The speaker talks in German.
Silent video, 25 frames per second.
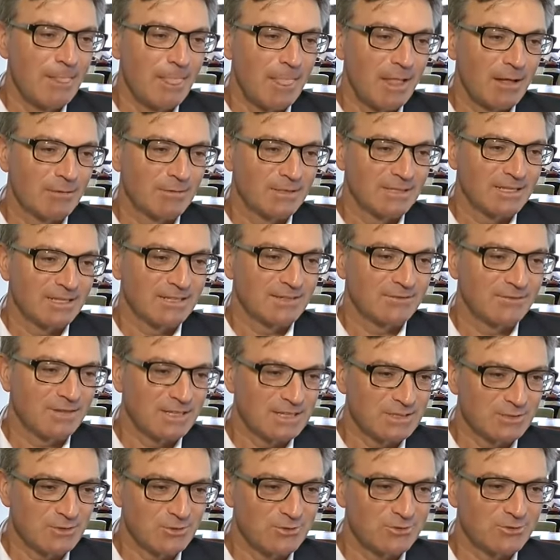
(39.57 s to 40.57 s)
Aber da die
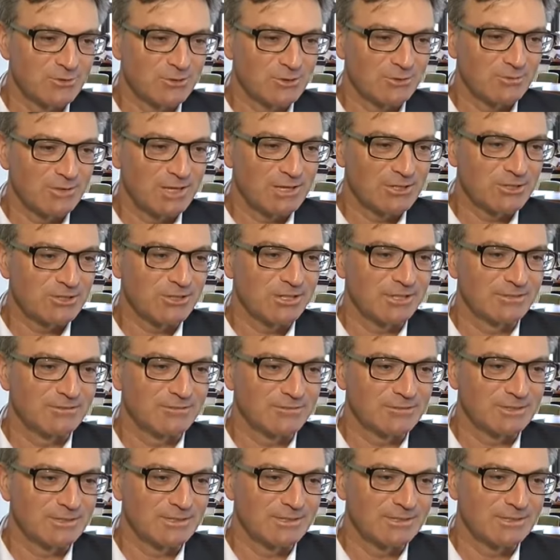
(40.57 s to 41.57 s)
französische
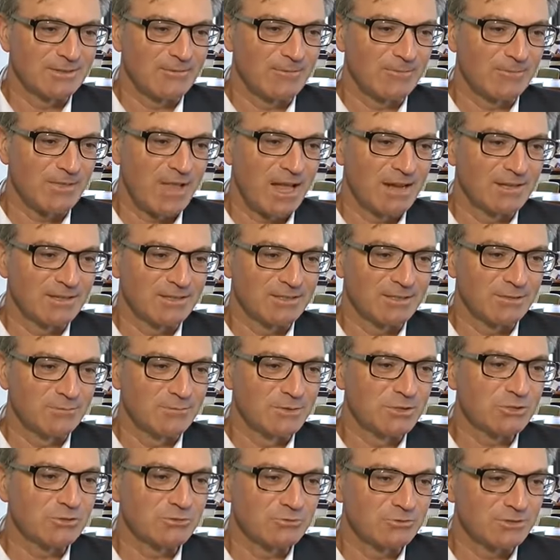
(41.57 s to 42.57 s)
Mannschaft ähm, eigentlich eine
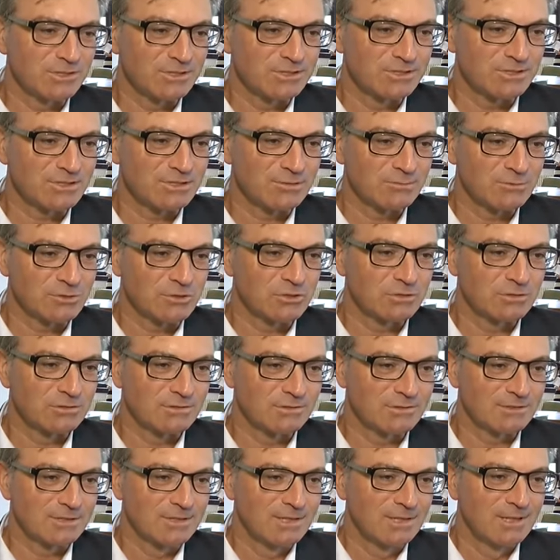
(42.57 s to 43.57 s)
Mischung ist
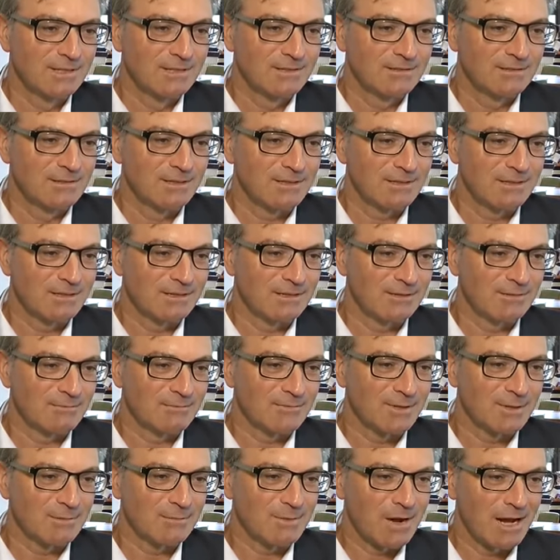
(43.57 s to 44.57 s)
zwischen ähm,
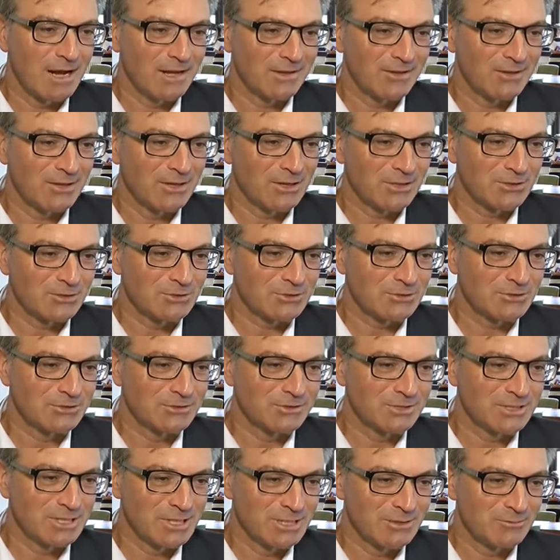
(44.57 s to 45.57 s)
im
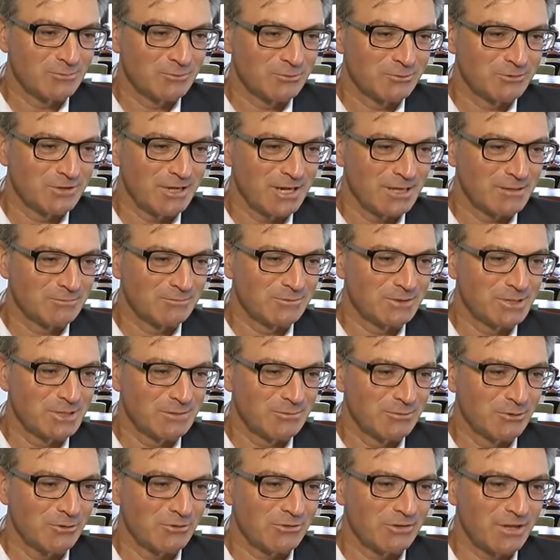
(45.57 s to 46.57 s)
algerischen Team und einem
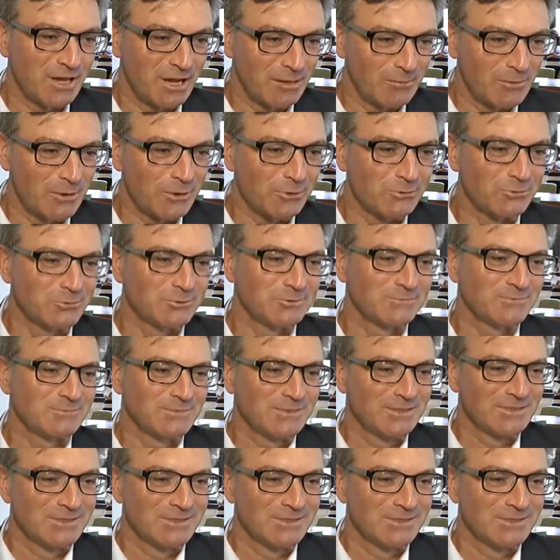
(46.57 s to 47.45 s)
Team aus Kamerun